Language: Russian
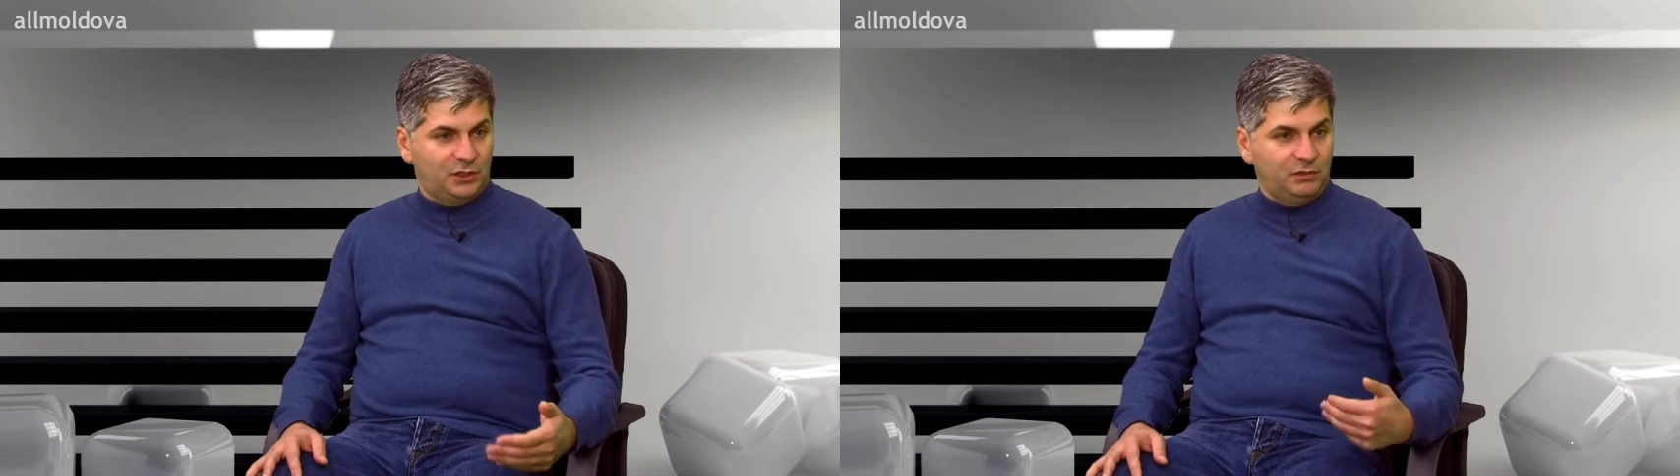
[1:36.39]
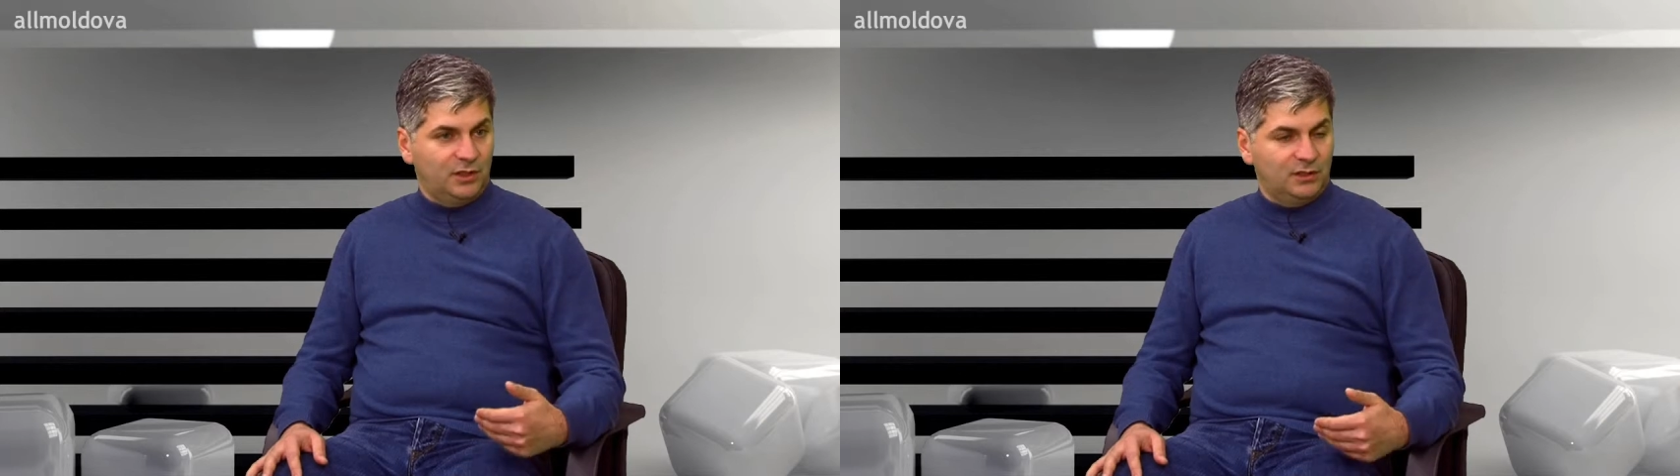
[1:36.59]

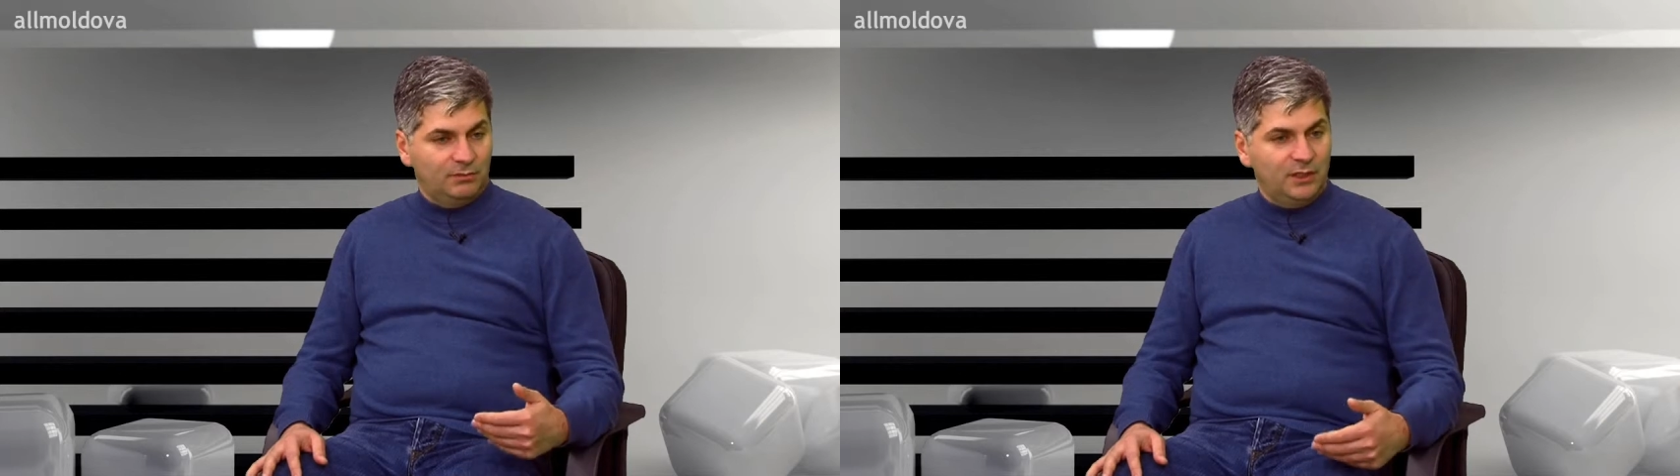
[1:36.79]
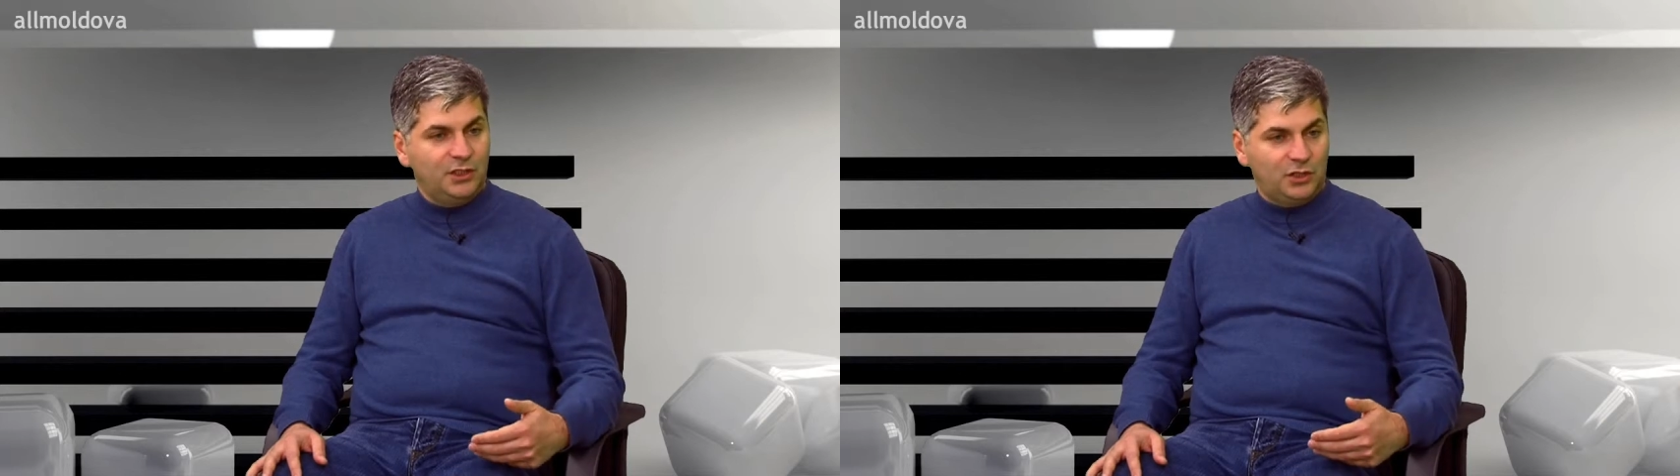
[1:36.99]
это
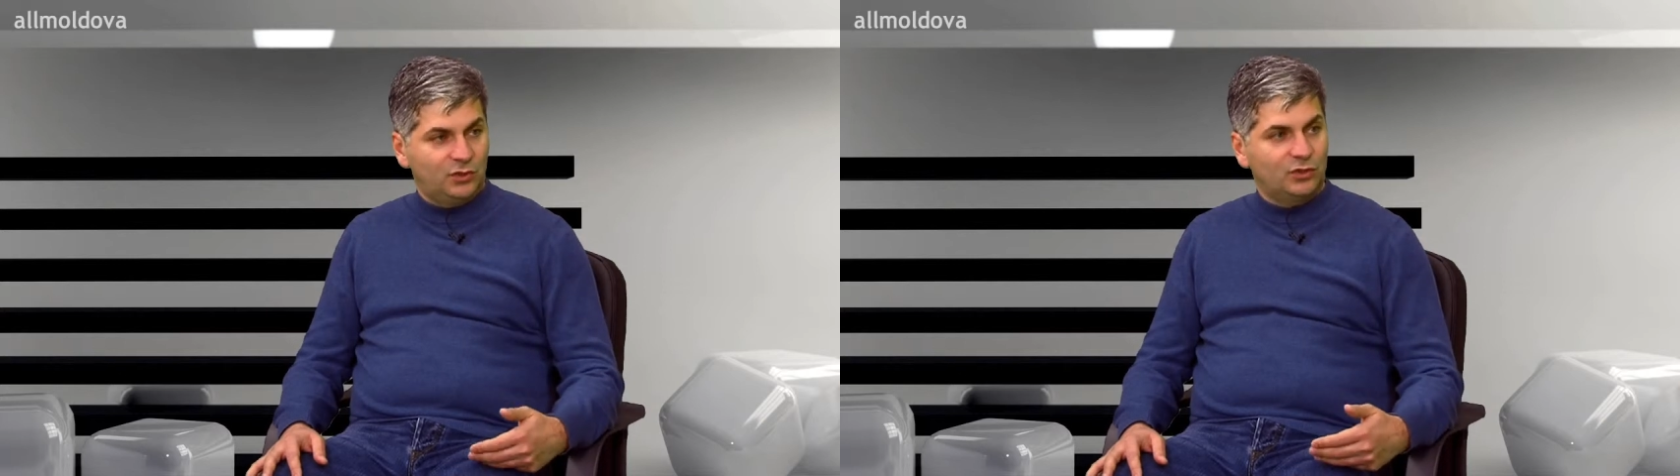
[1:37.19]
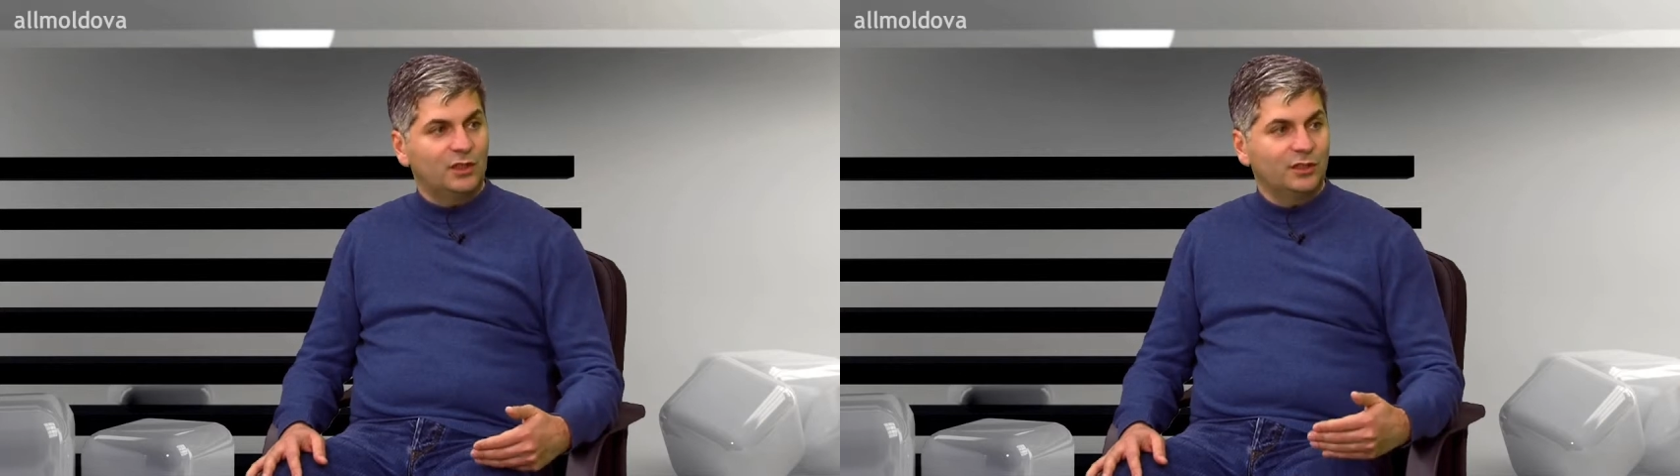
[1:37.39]
болельщик
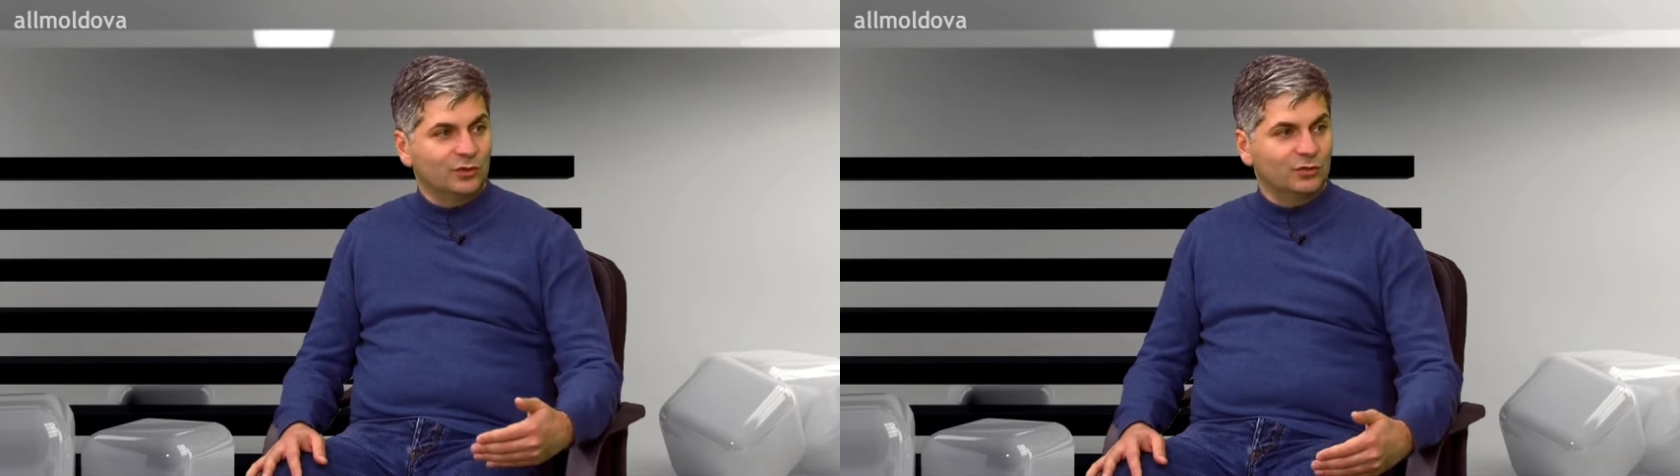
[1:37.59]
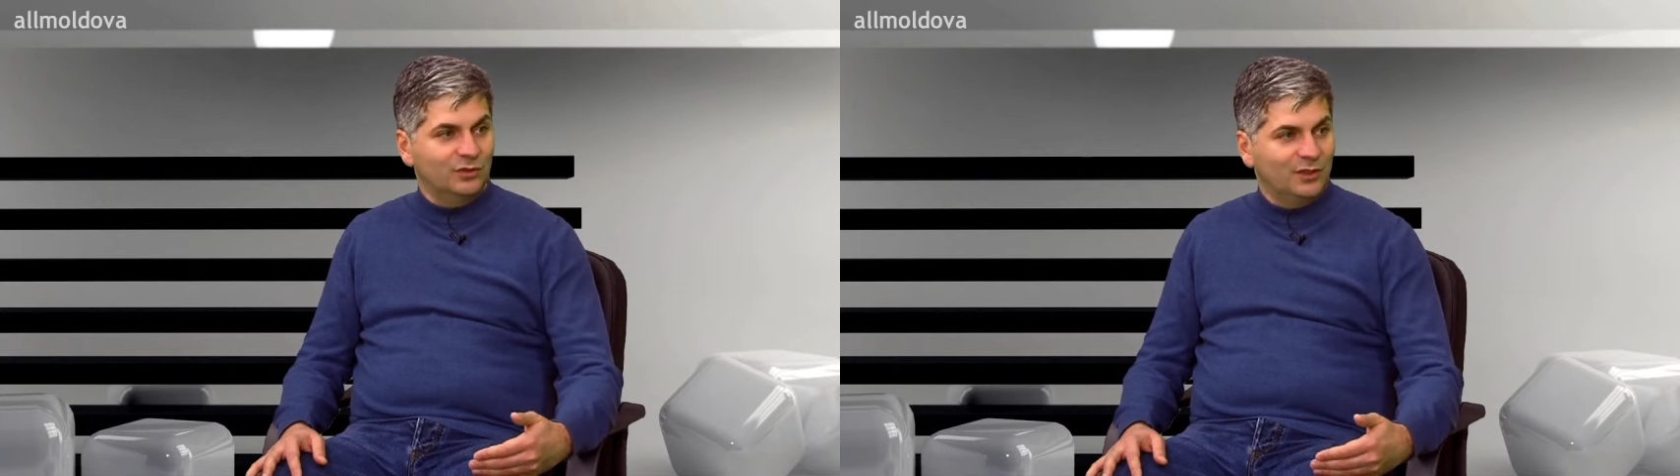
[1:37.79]
идет на
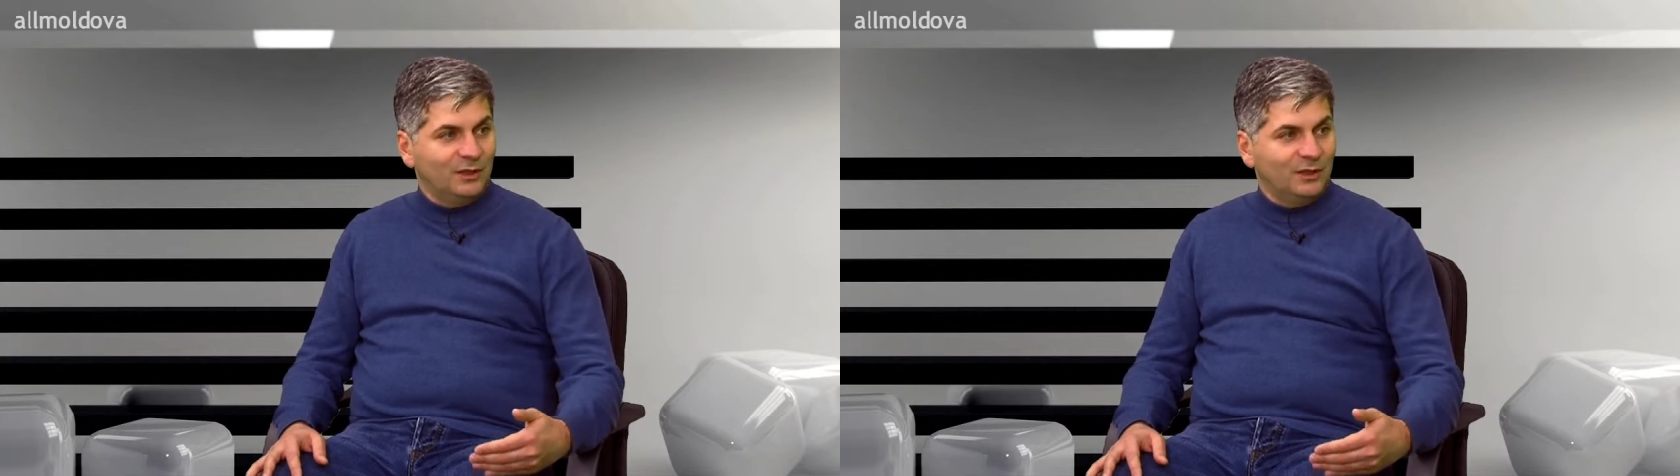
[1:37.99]
игру.